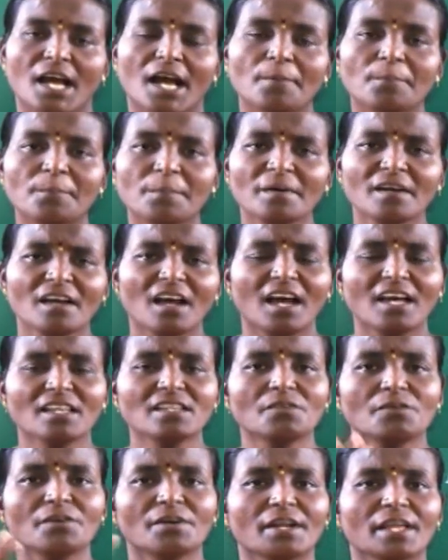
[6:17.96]
அப்போ
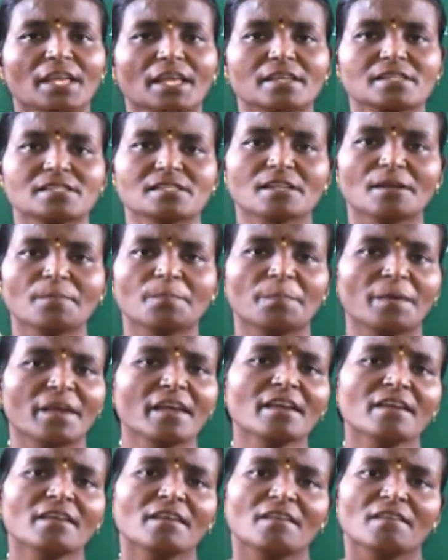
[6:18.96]
அதனுடைய சிறப்பே
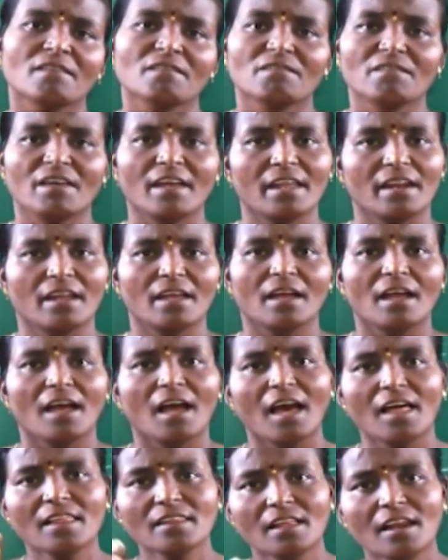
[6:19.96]
வேறு
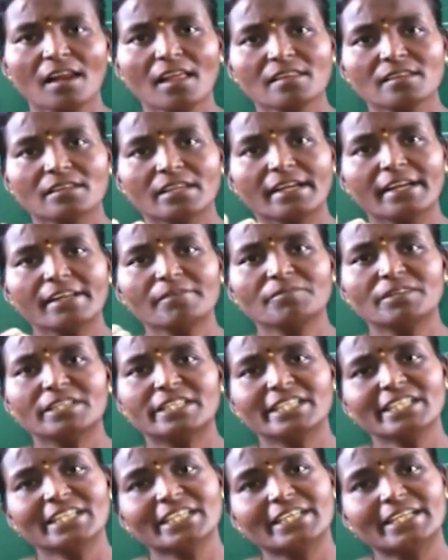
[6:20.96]
அதனால் அது இடம்
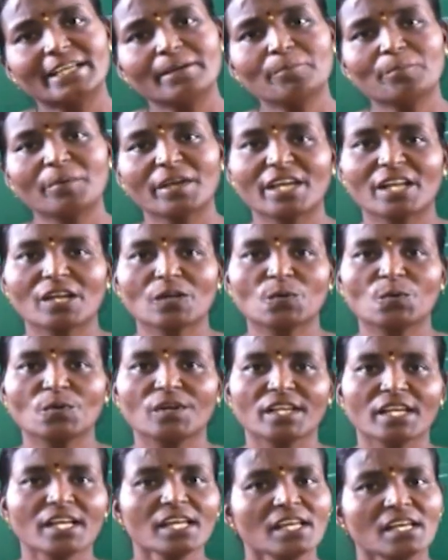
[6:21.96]
விட்டு இடம்
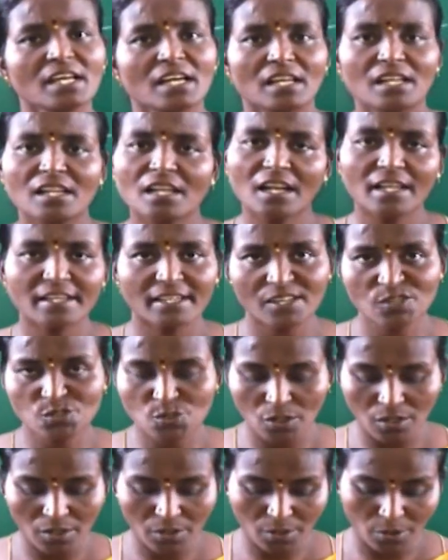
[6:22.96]
பெயரக்கூடிய நிலையை
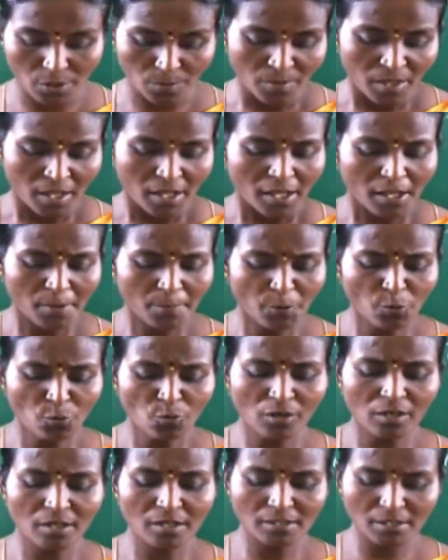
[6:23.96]
சொல்லுகிறோம் இப்போ
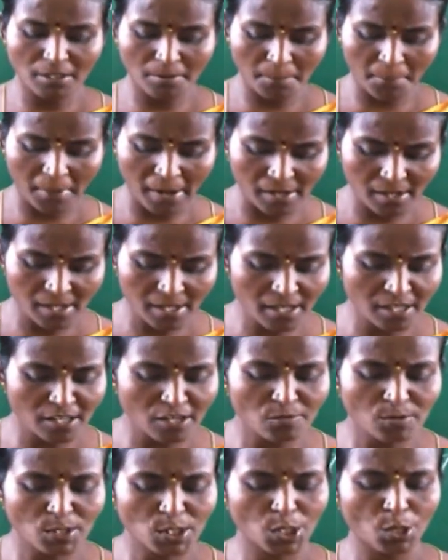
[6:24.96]
உங்களுக்கு இந்த பக்கையன்
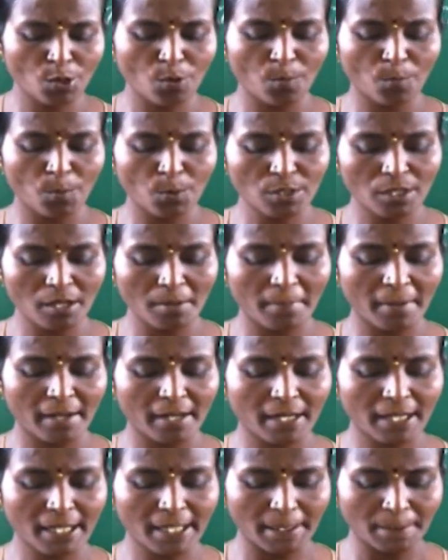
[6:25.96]
இருபத்தி ஒம்போதில்
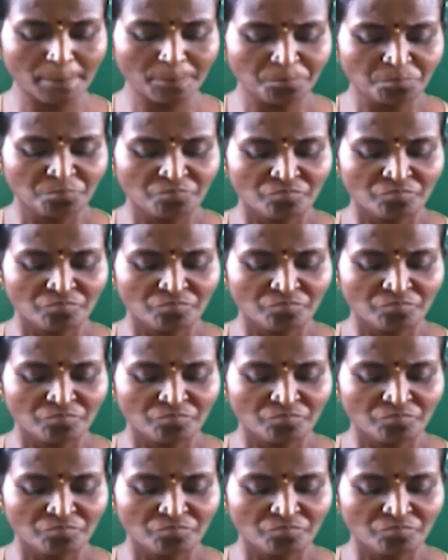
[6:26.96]
பாருங்கள்